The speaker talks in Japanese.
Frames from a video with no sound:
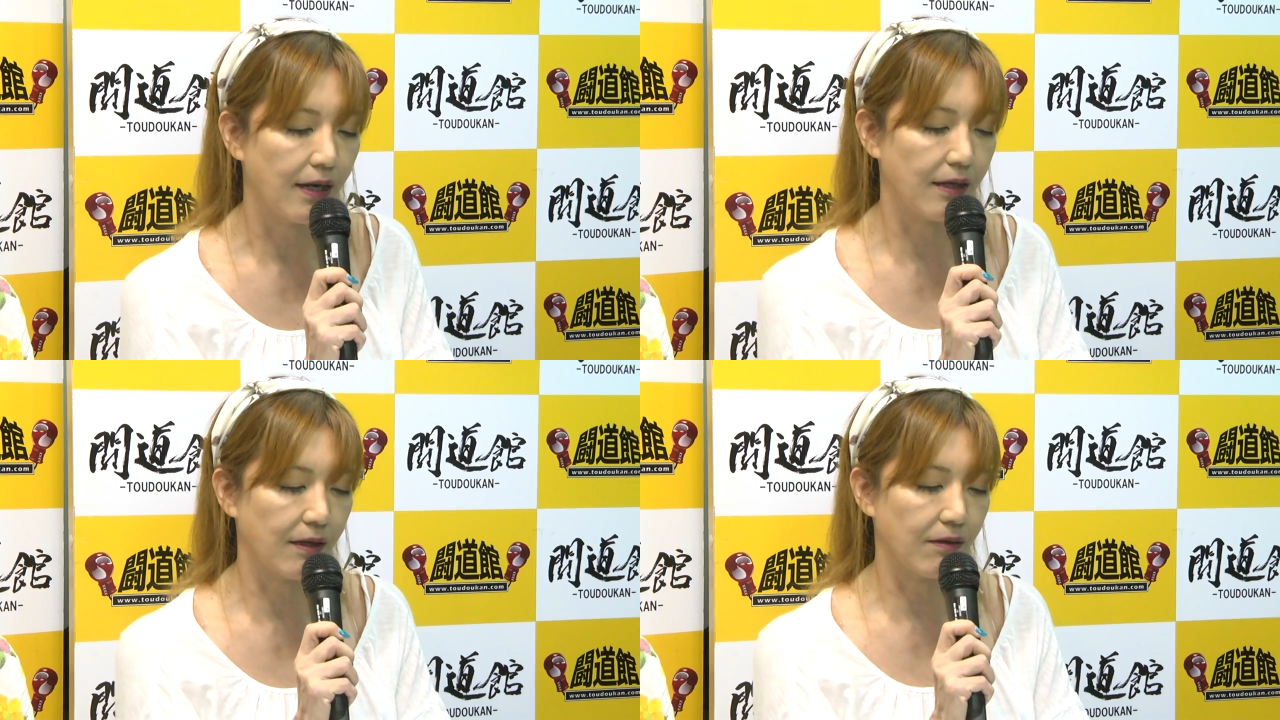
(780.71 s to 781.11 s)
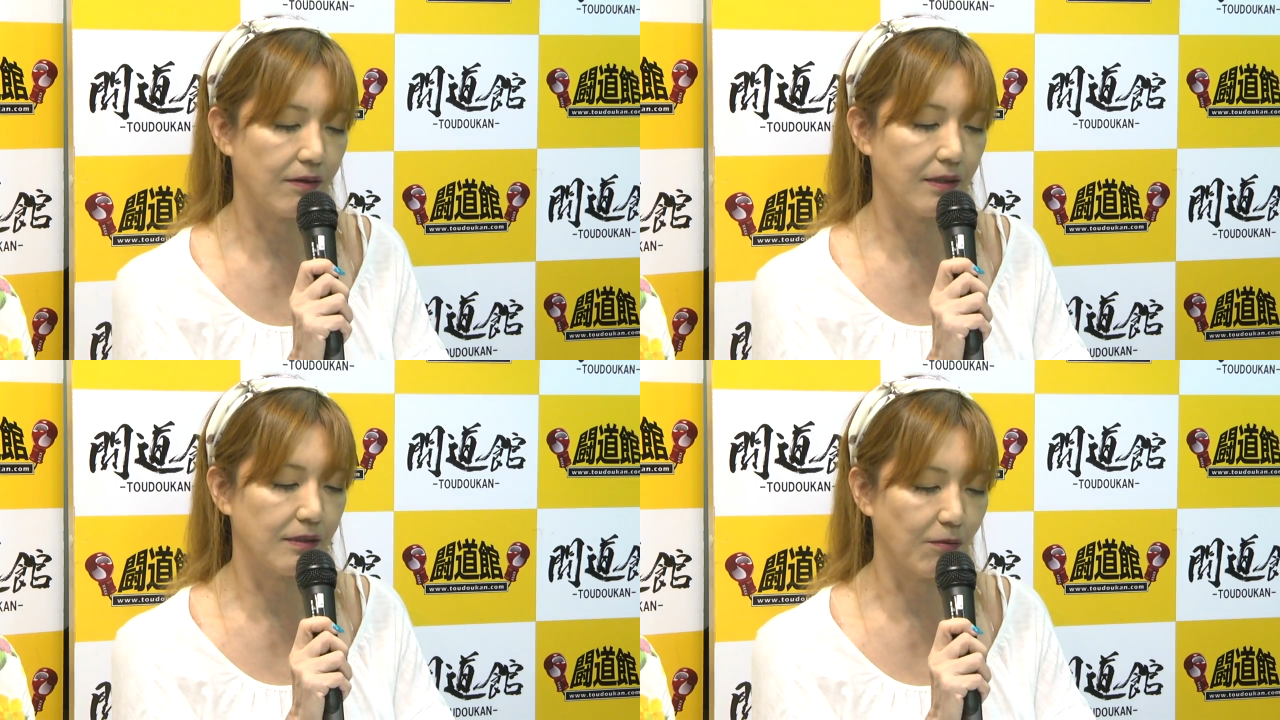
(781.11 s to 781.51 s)
い
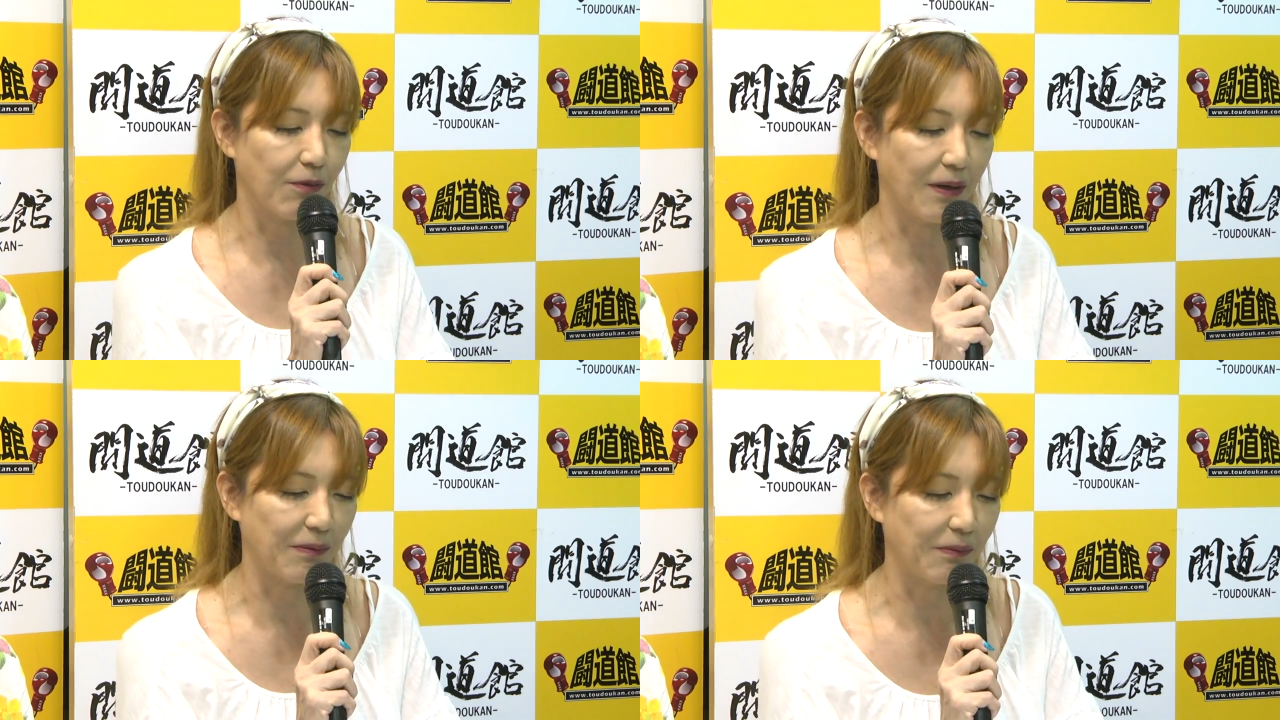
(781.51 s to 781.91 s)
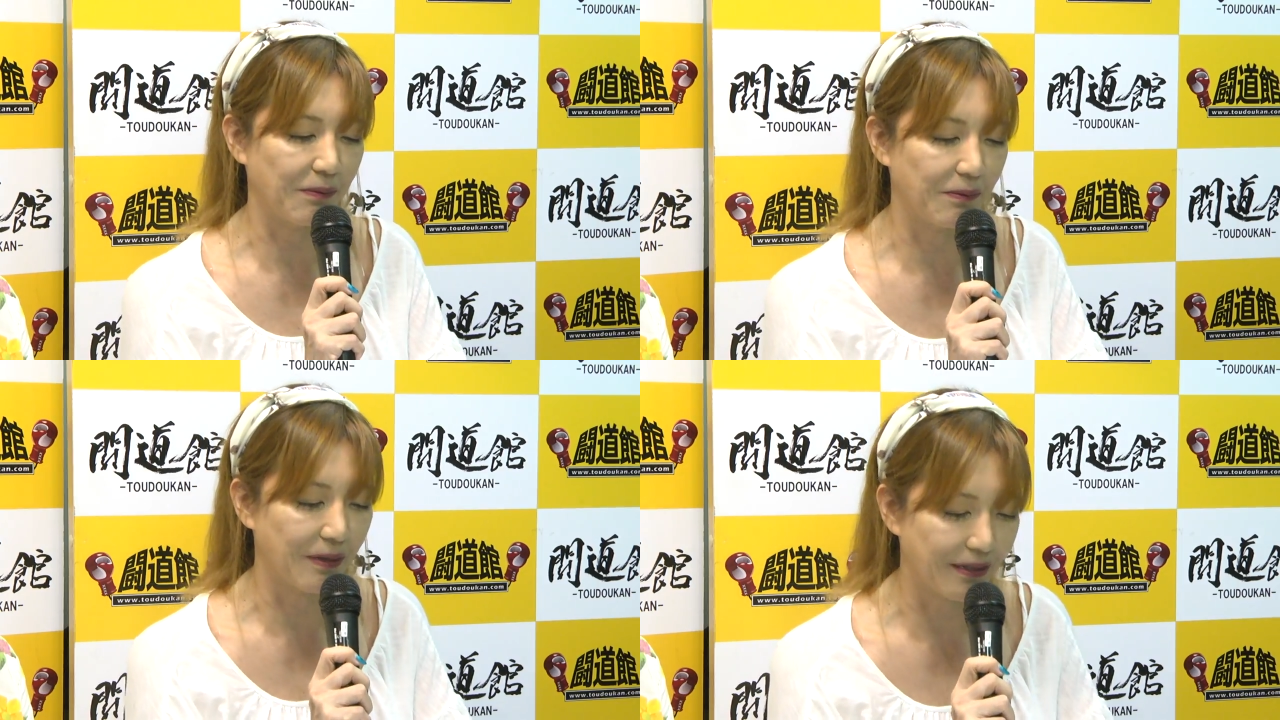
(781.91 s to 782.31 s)
つも
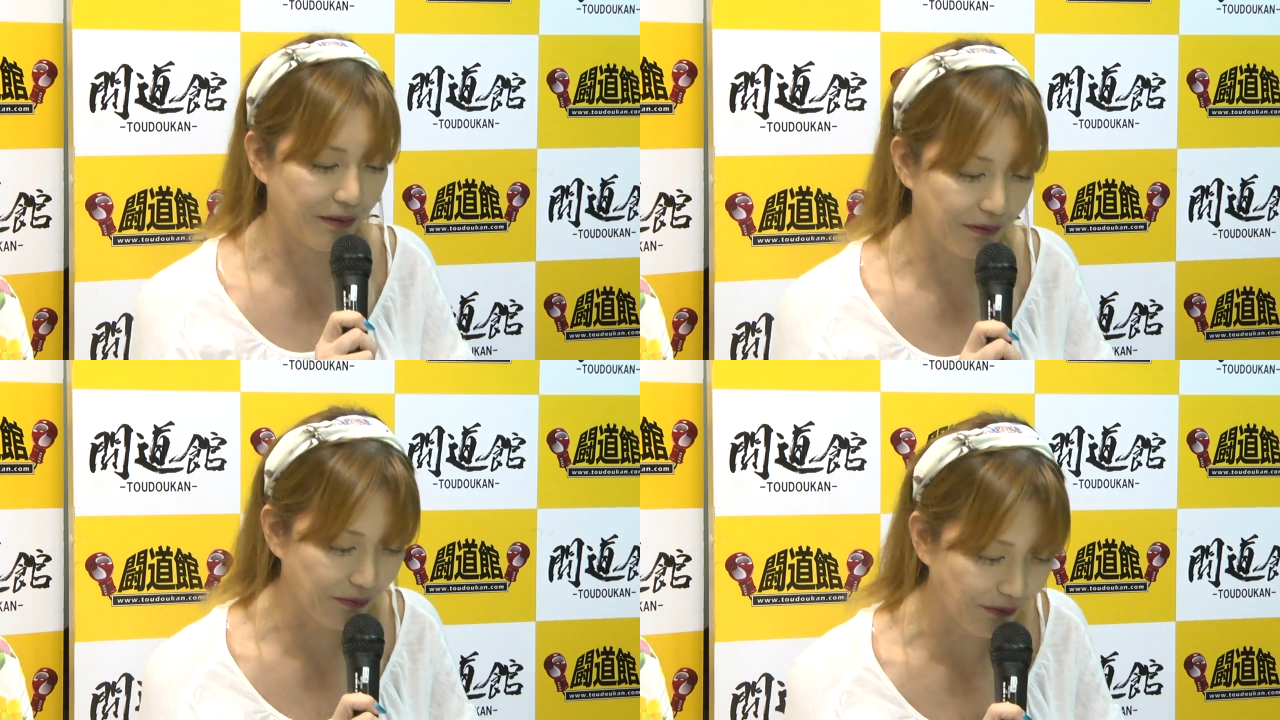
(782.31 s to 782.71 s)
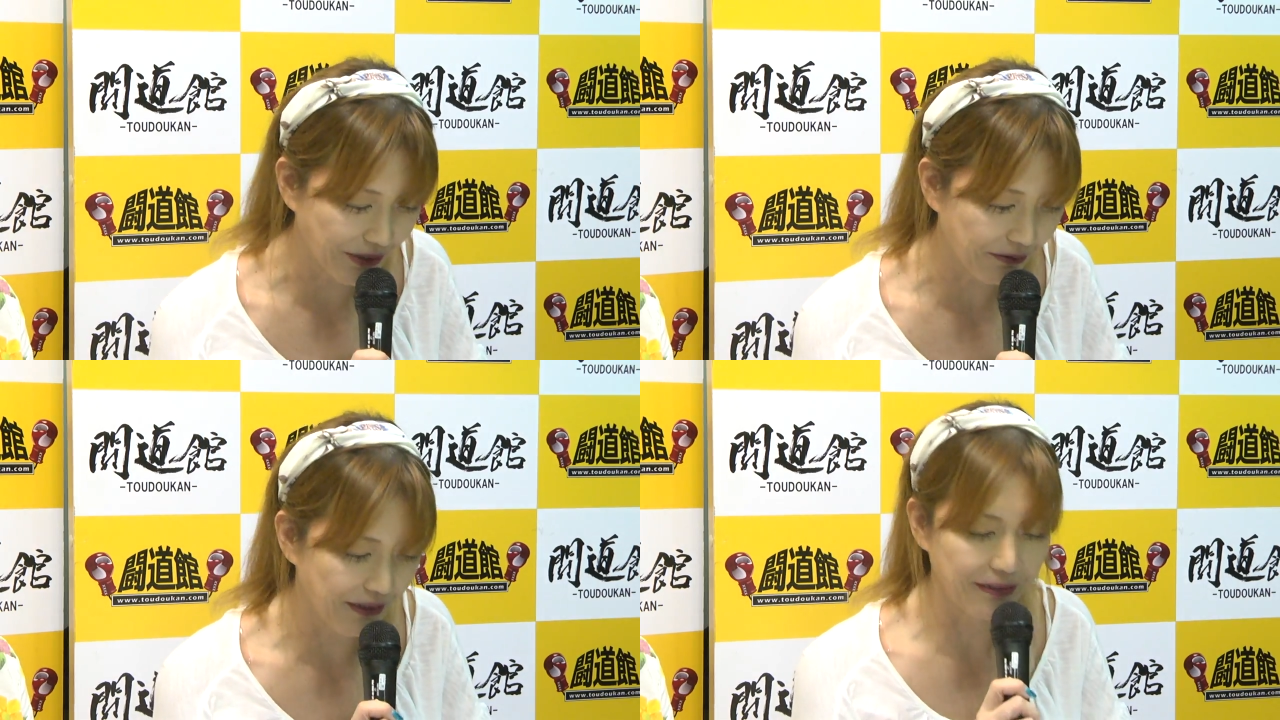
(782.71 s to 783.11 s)
裏で動い
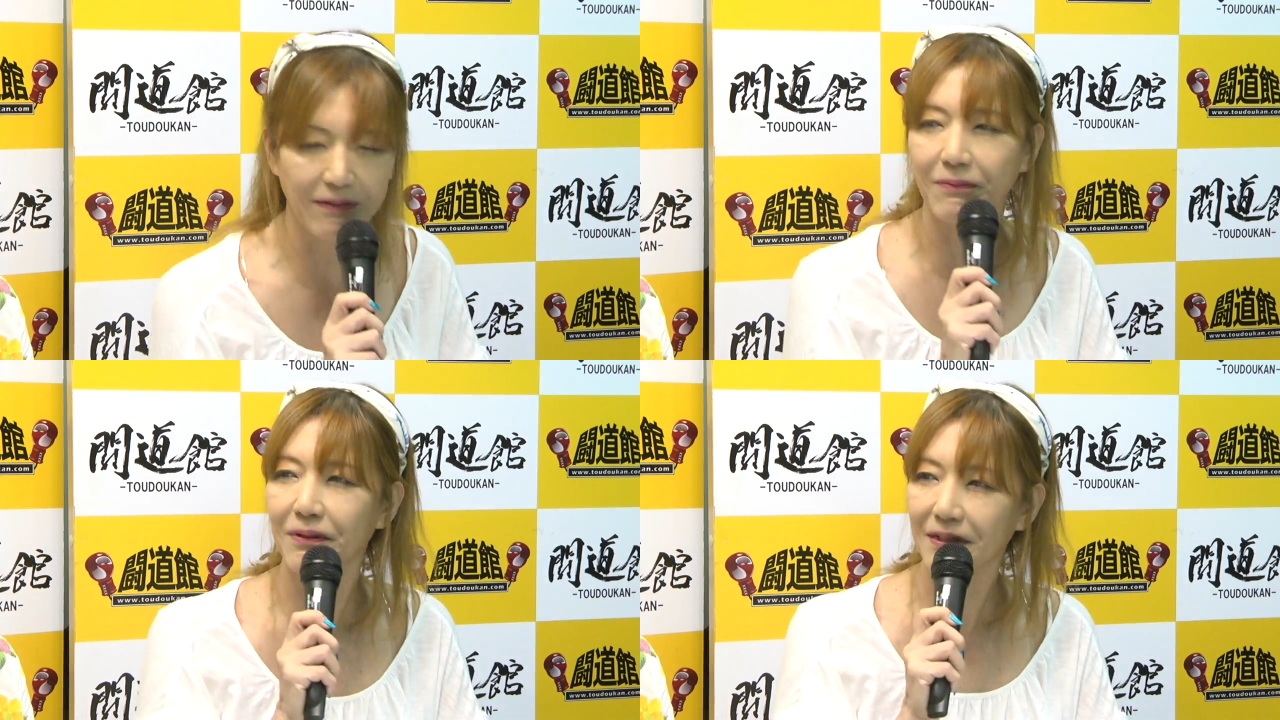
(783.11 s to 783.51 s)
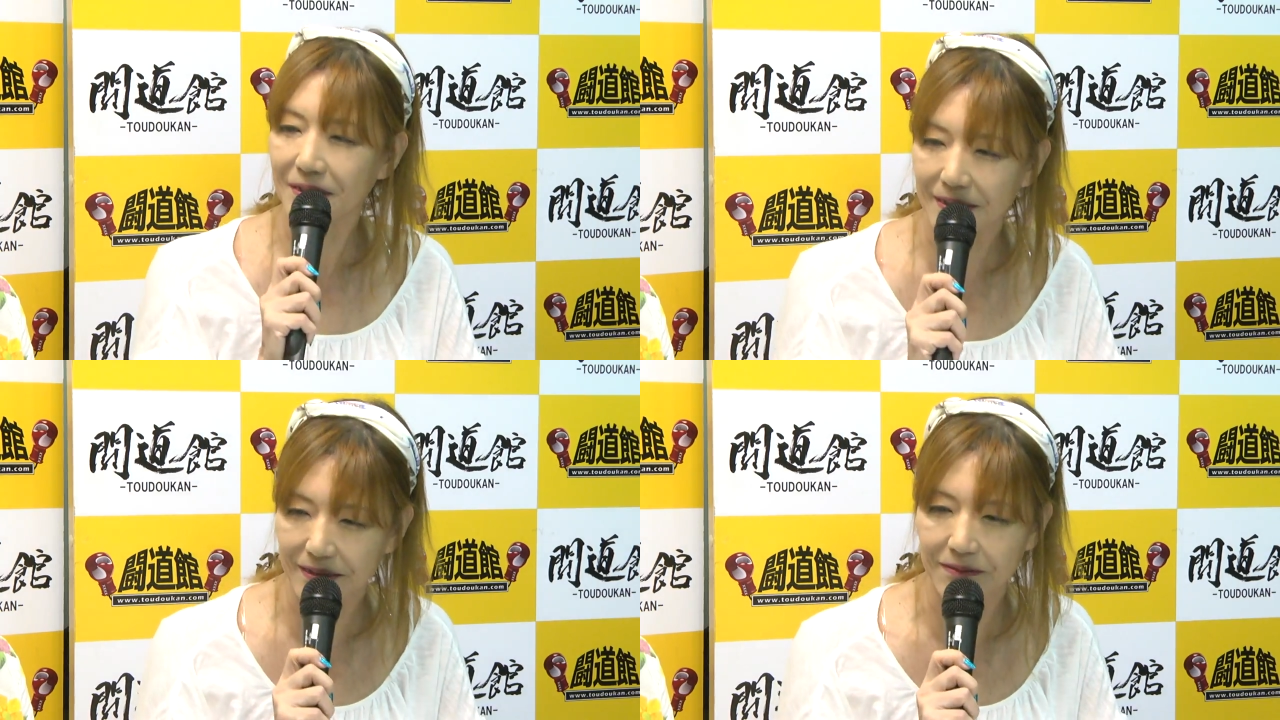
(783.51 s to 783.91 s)
てくれた本当飛
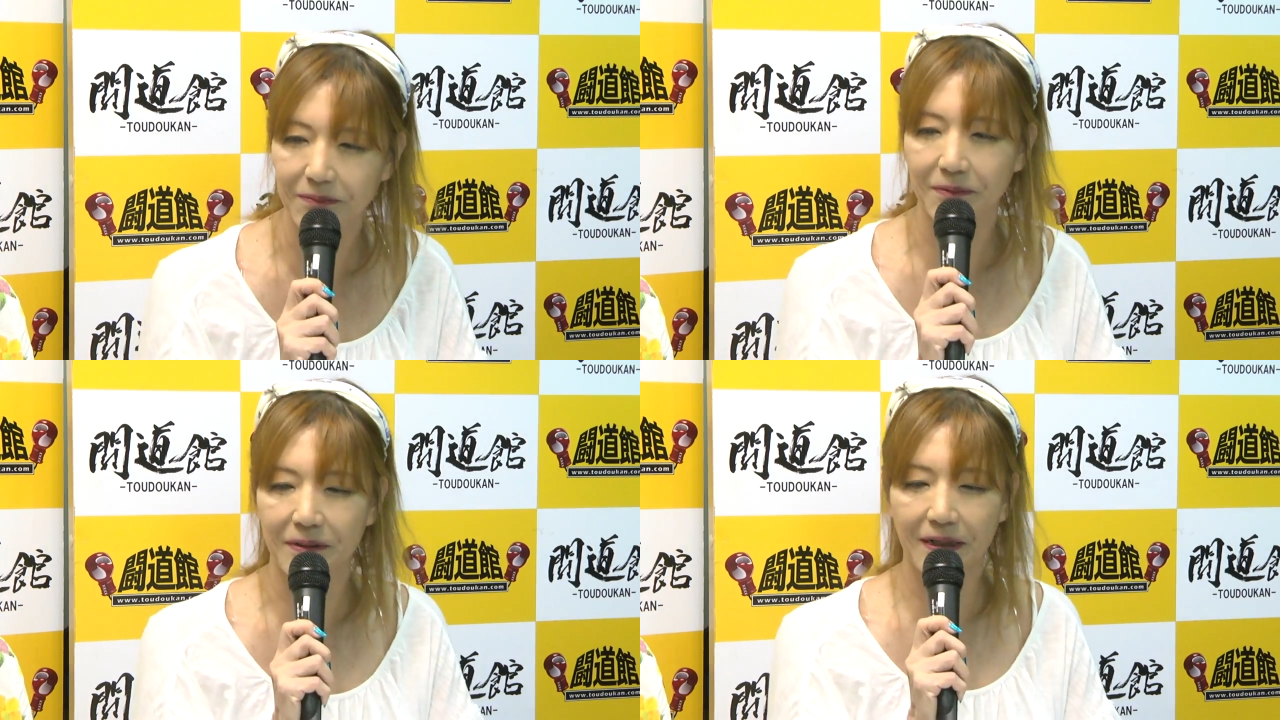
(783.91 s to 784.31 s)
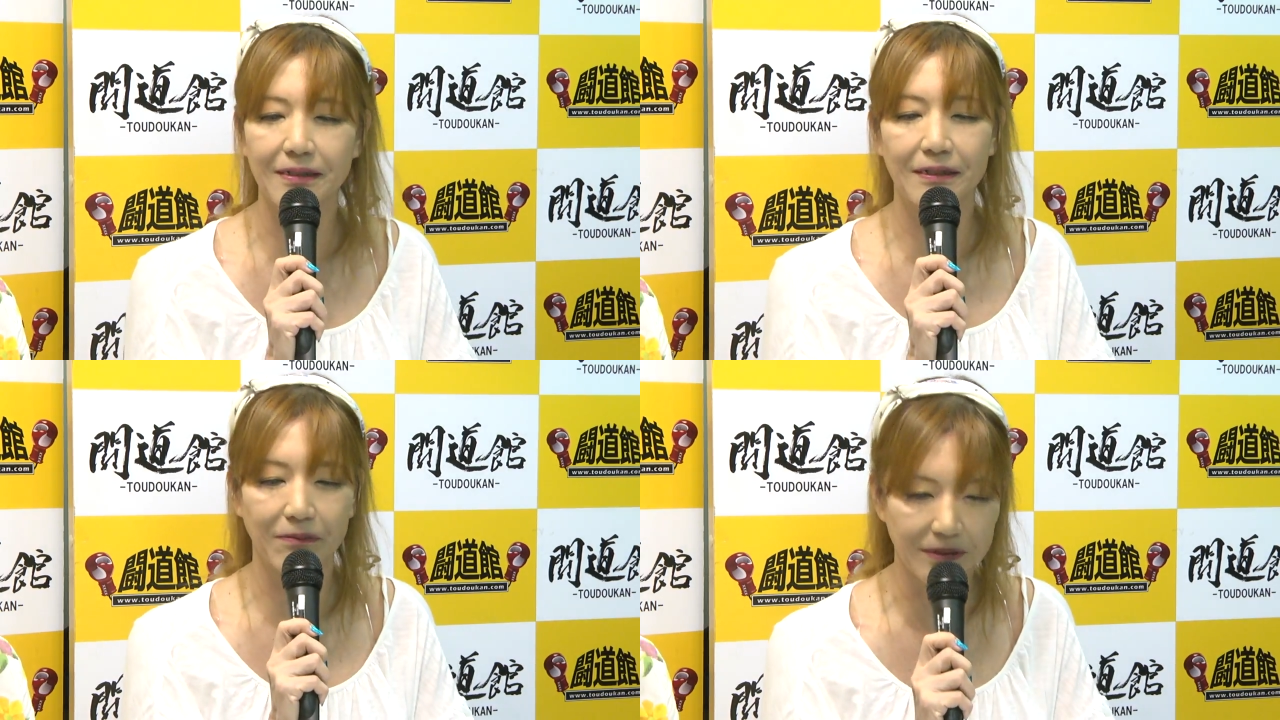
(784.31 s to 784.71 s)
鳥さんに本当に感謝を